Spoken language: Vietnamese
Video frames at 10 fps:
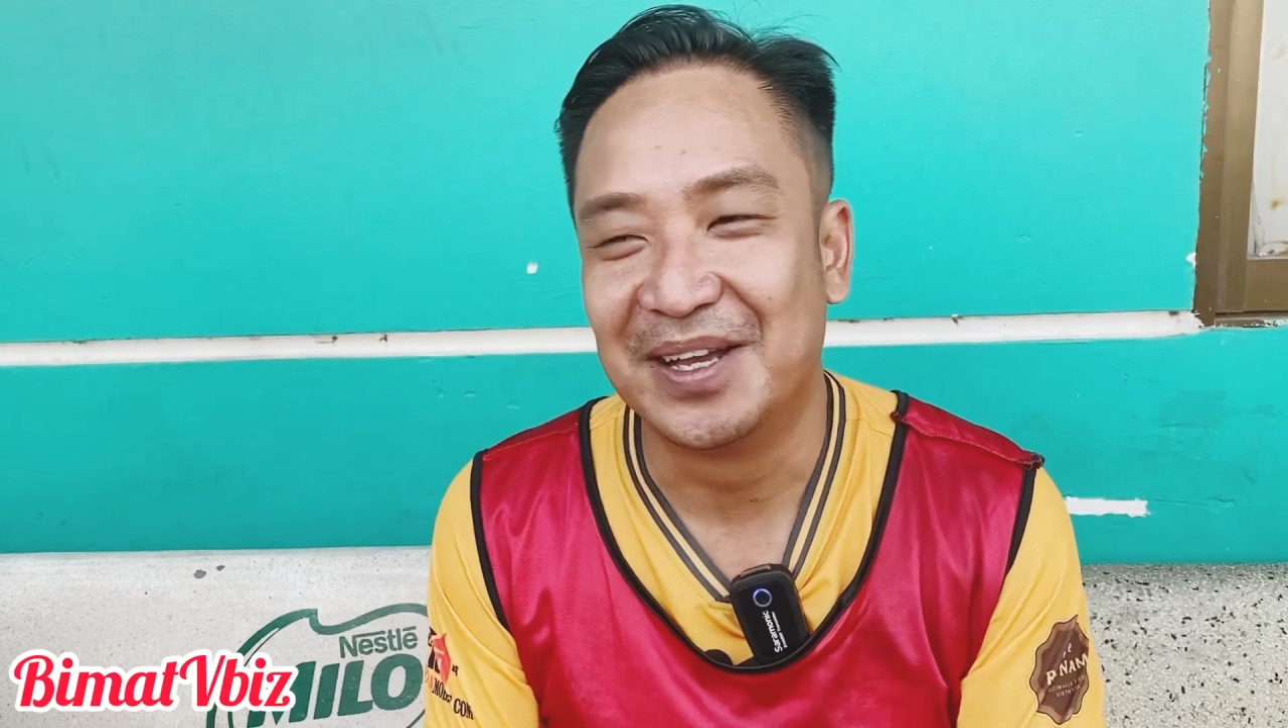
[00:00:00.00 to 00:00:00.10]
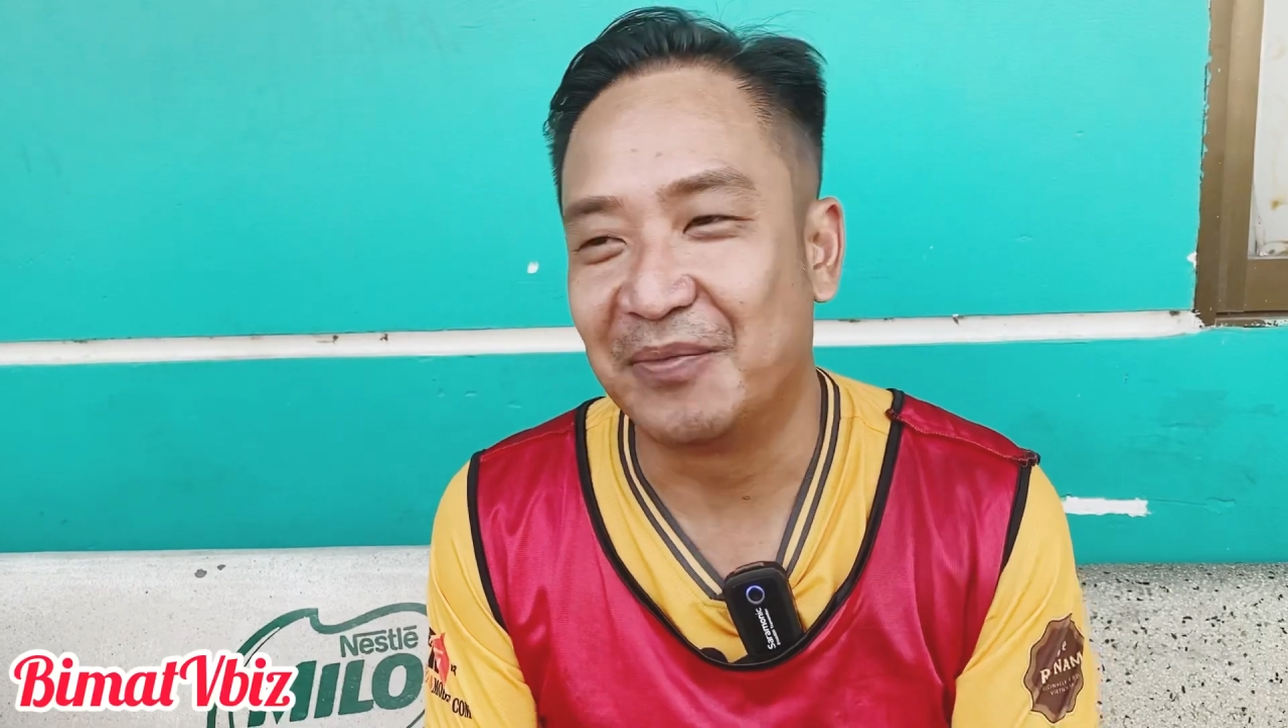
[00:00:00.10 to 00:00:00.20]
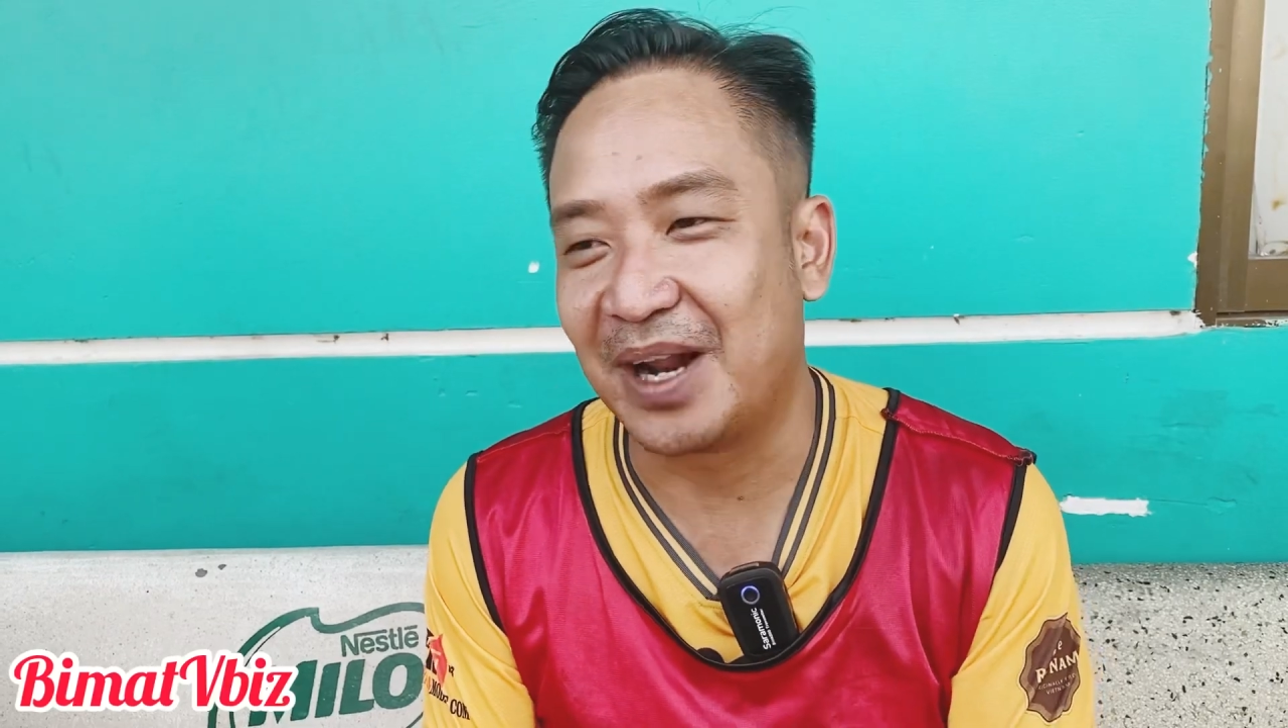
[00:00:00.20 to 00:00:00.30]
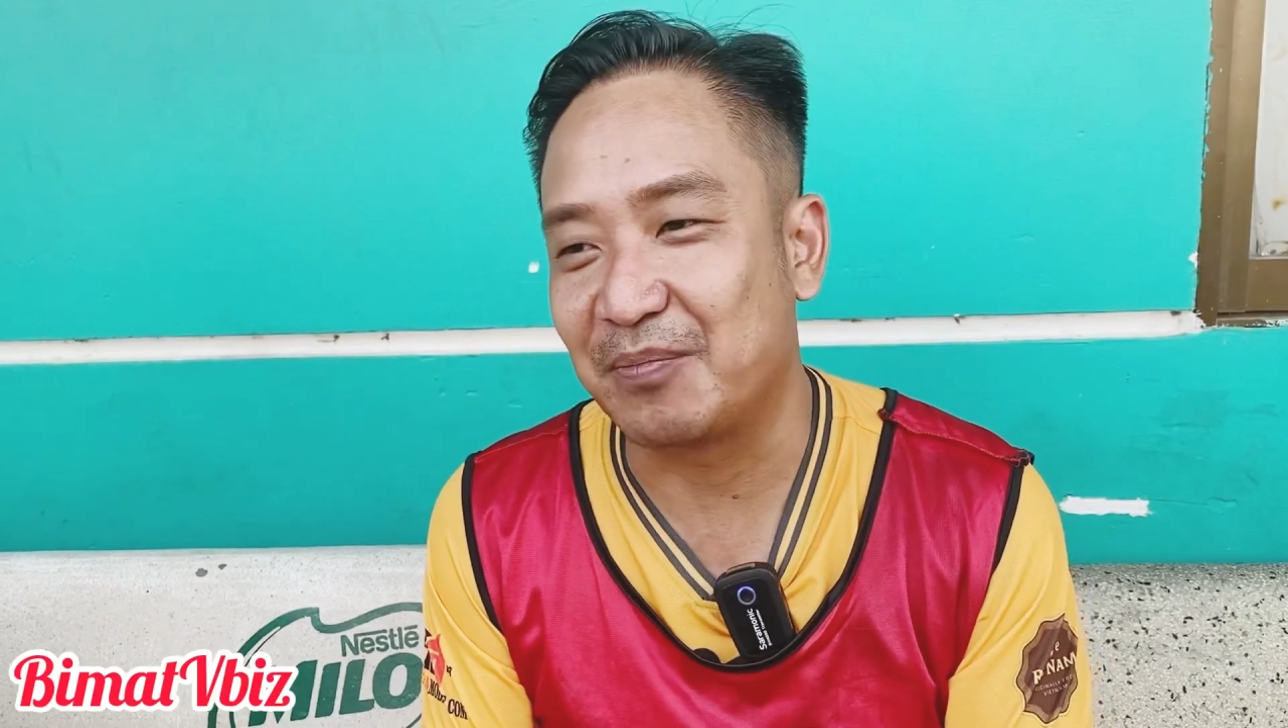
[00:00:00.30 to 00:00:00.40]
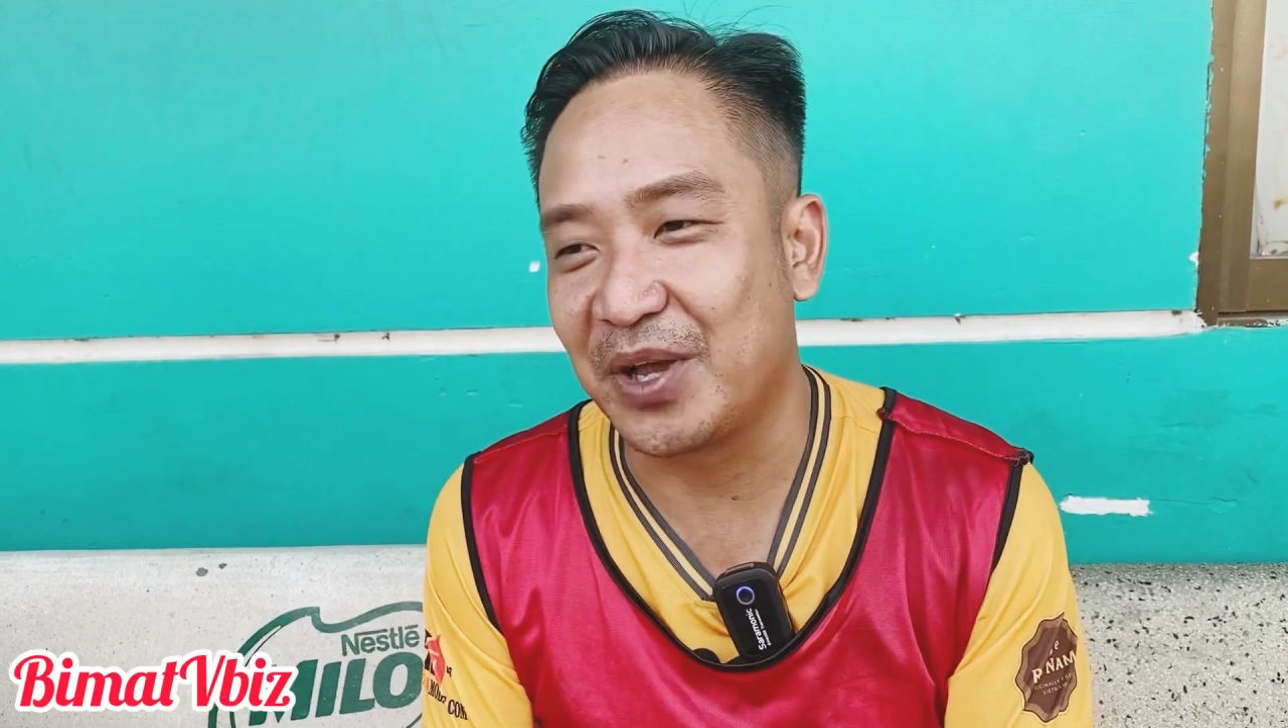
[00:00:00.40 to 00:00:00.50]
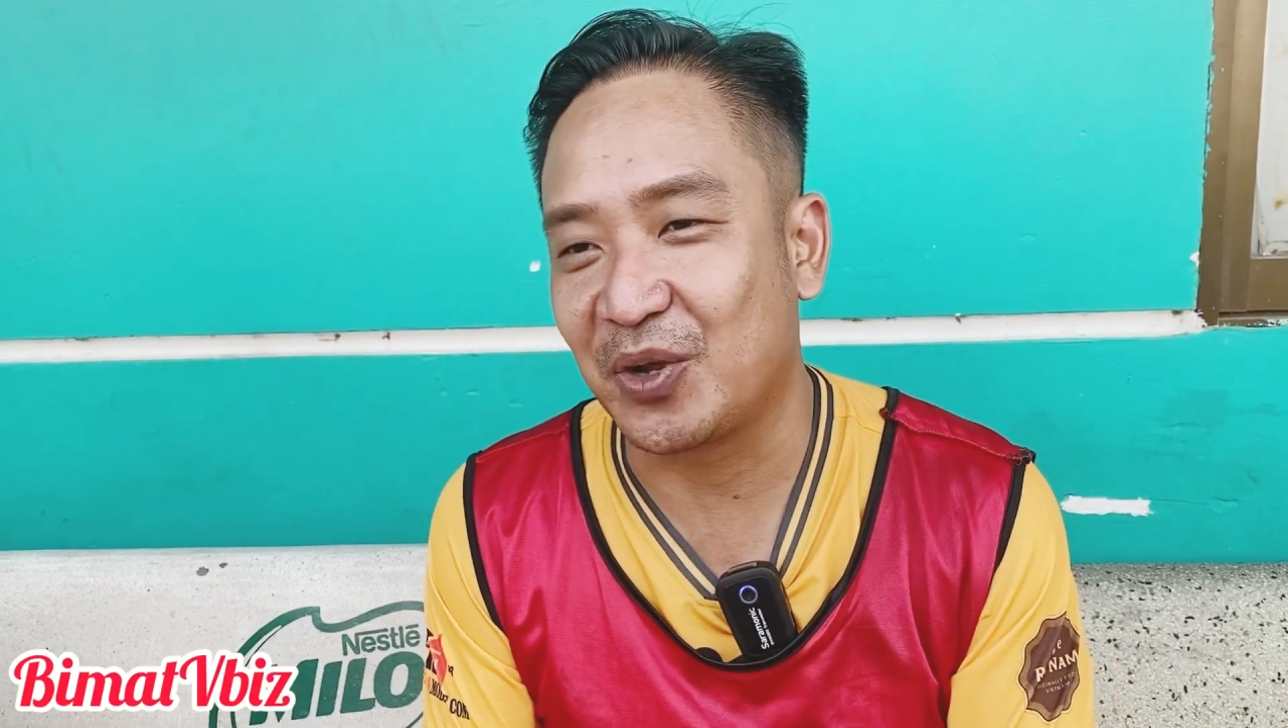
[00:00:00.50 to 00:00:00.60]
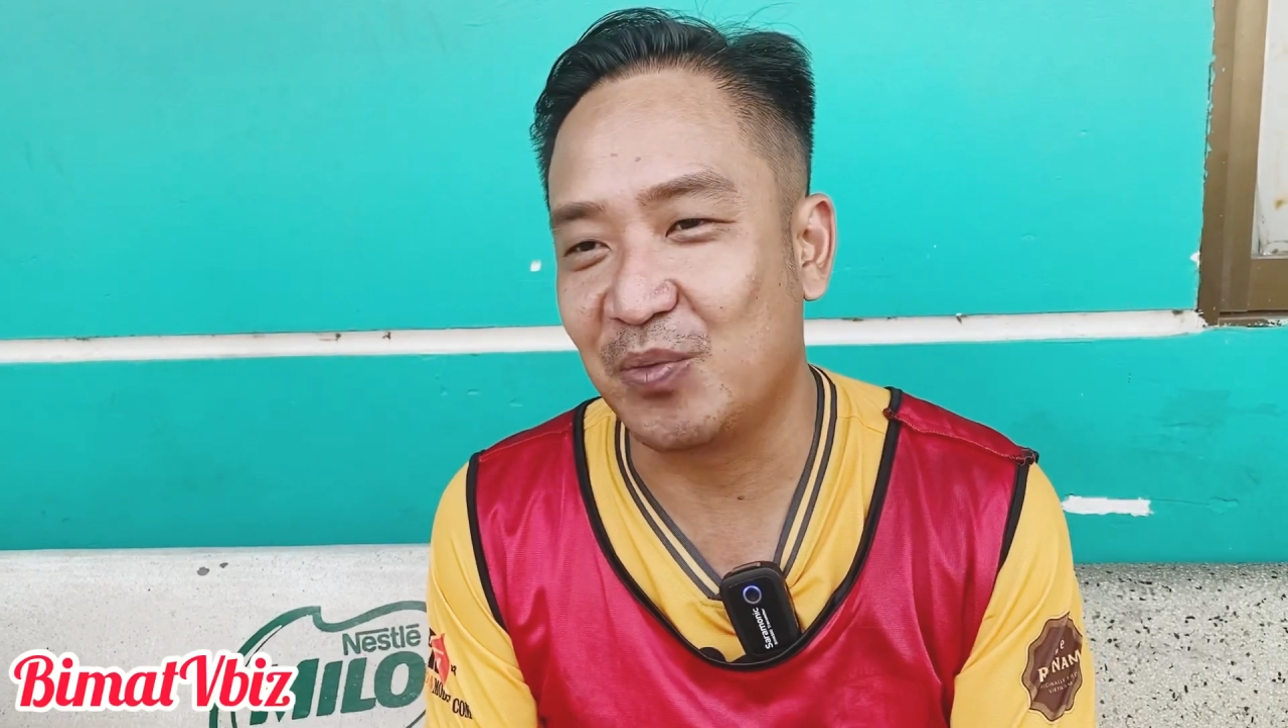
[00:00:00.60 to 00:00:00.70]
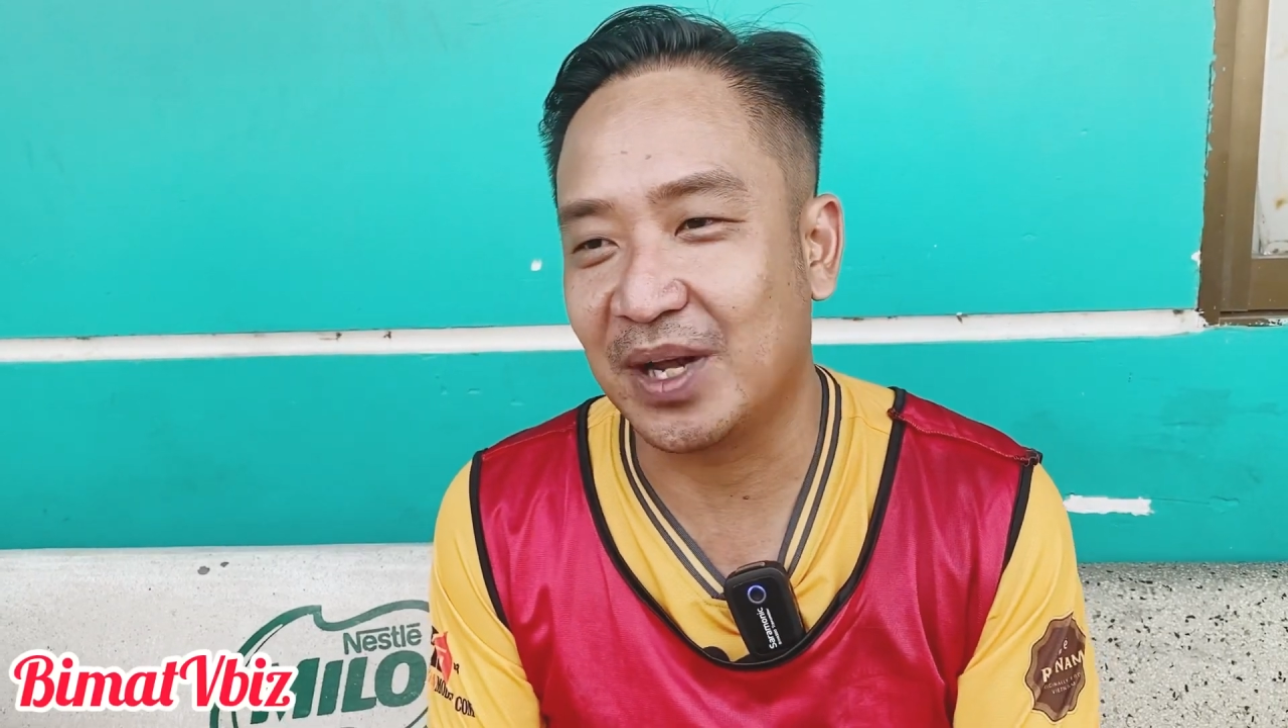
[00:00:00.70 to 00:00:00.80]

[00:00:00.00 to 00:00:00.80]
và đặc biệt cũng